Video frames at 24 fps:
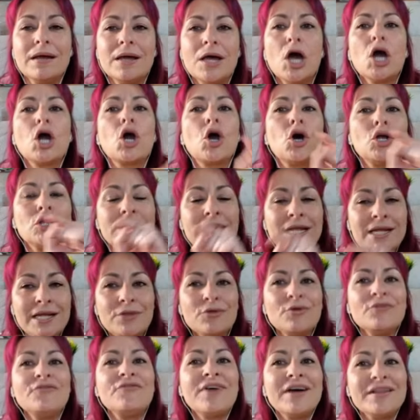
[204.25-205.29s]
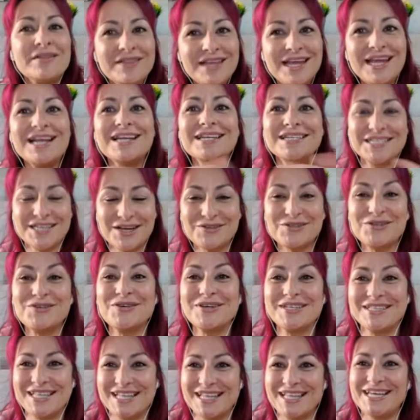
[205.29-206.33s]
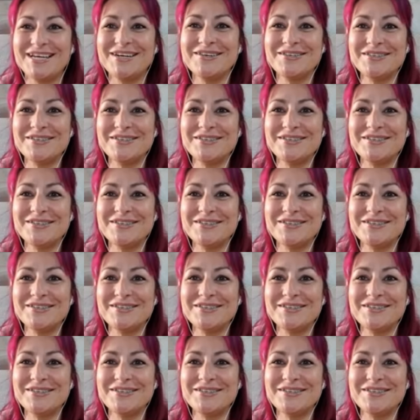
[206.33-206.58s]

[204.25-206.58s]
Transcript: contenido infantil, ¿sabes lo que te digo? Bueno, empezó